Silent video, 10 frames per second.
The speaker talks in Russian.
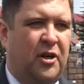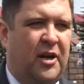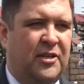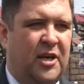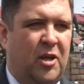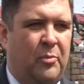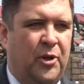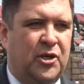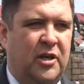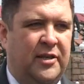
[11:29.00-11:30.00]
горожанам
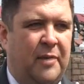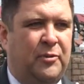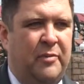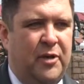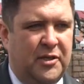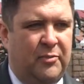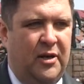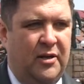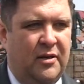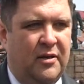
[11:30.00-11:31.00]
пожелать
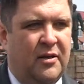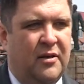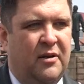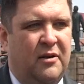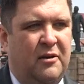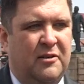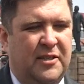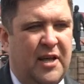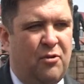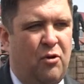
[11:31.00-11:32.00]
оптимизма, э,
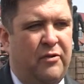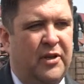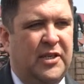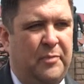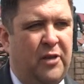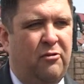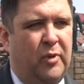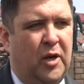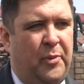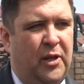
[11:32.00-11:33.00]
здоровья, семейного
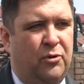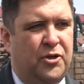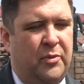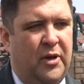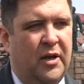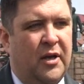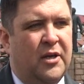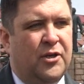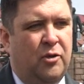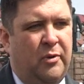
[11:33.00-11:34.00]
благополучия,
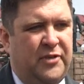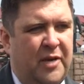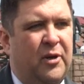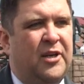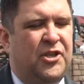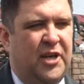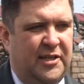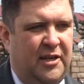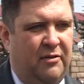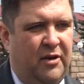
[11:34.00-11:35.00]
чтобы все были
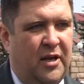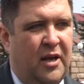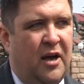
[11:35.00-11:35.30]
счастливы.